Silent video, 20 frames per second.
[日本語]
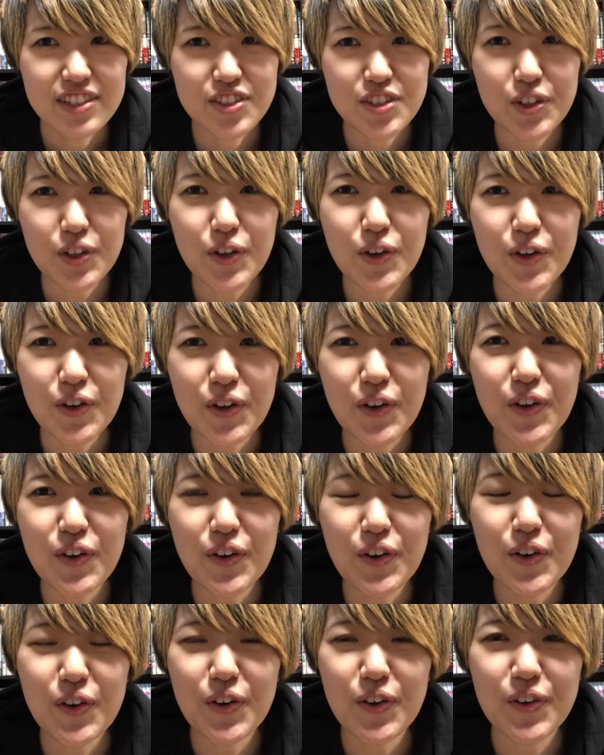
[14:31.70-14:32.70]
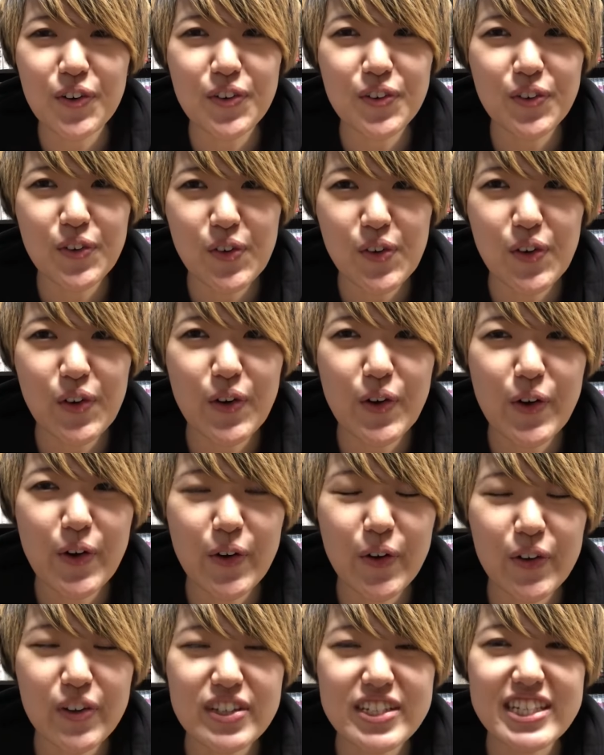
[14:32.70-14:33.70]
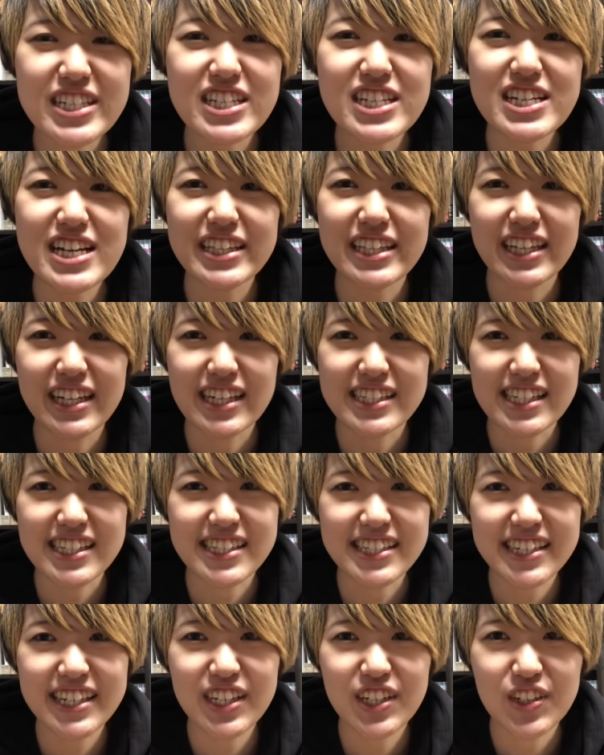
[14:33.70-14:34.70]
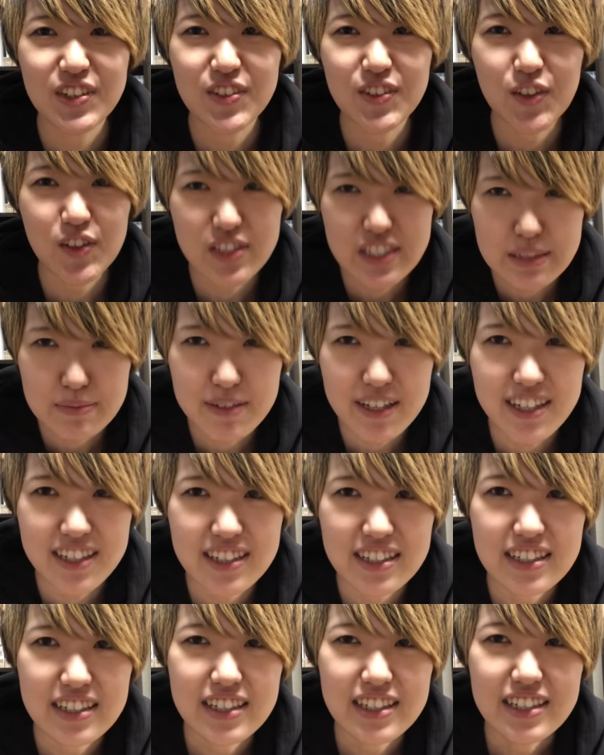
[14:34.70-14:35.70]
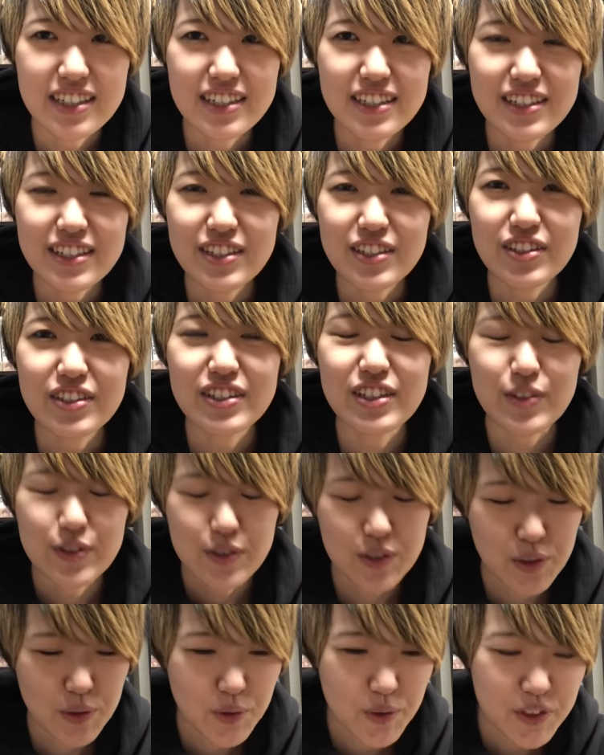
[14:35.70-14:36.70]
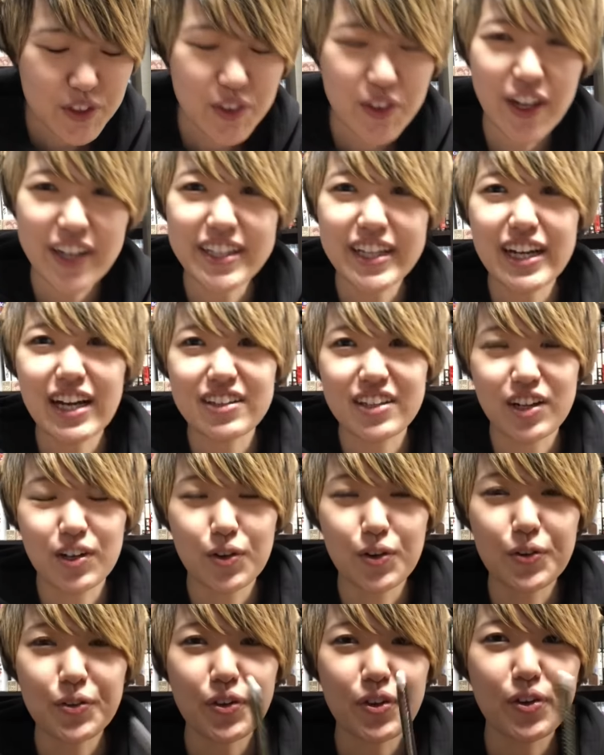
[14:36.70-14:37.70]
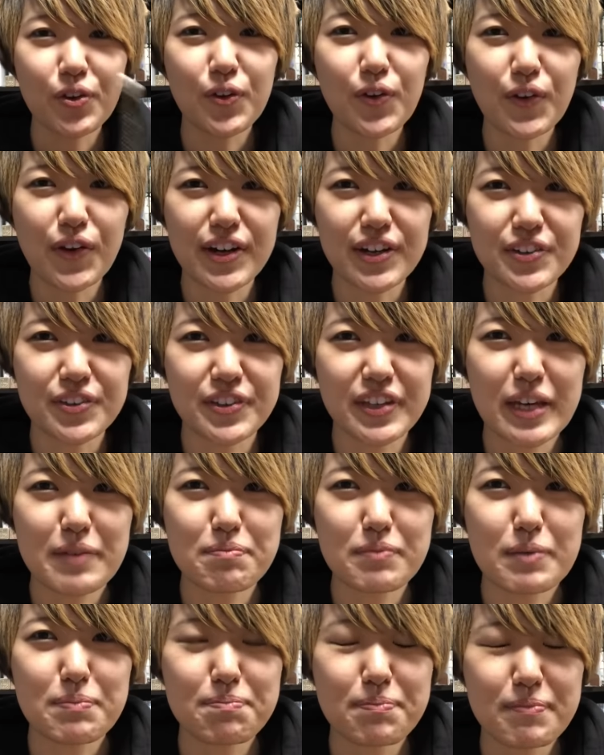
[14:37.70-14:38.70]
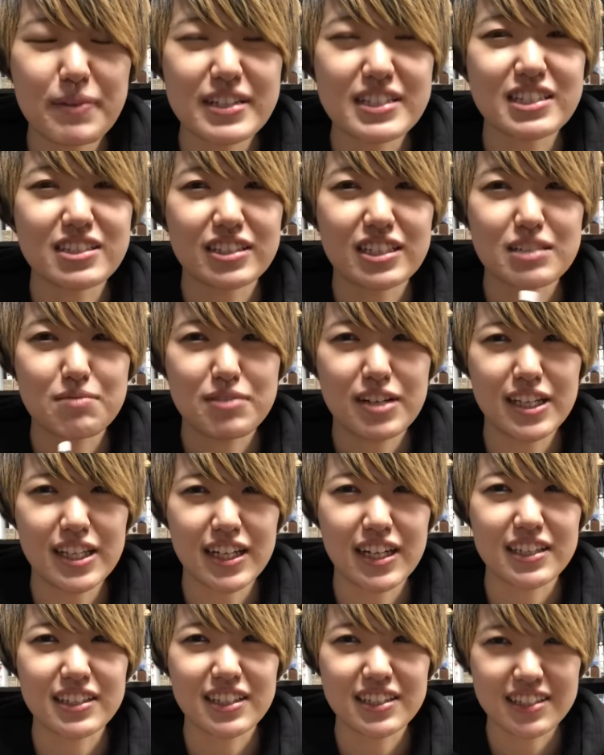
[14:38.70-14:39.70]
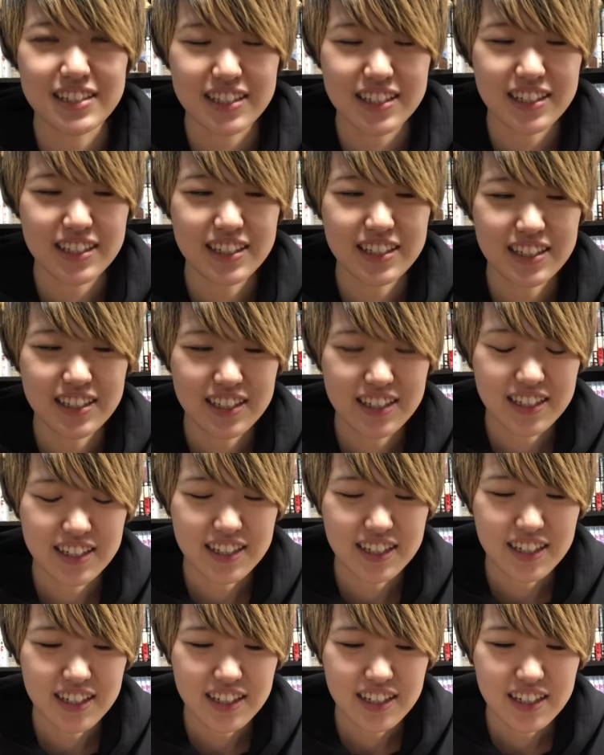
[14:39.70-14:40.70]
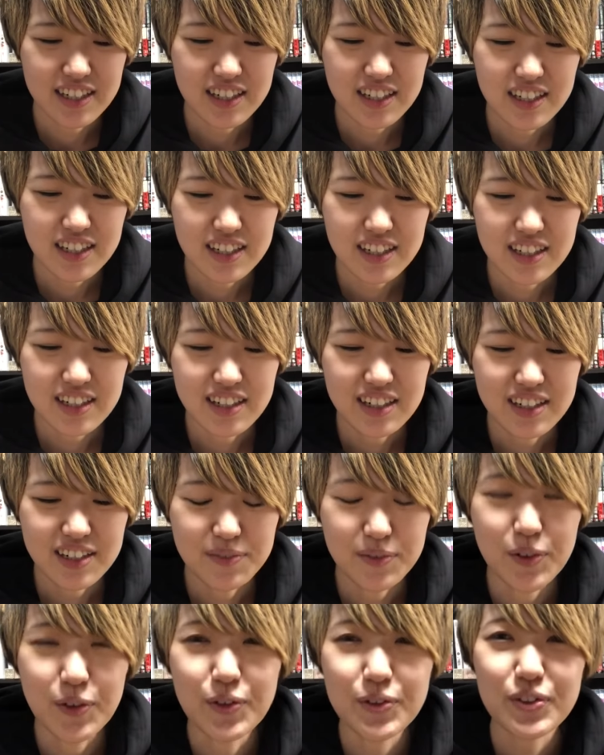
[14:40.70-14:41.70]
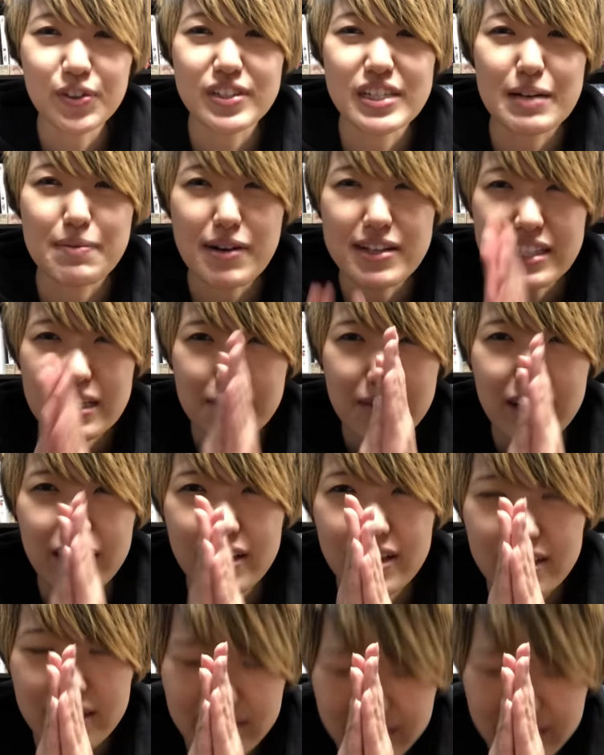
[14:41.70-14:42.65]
情報を仕入れてなさすぎる小島でその人がいなかったら本当に「紅白」の現場マジで私見れなかったんでもう本当に様々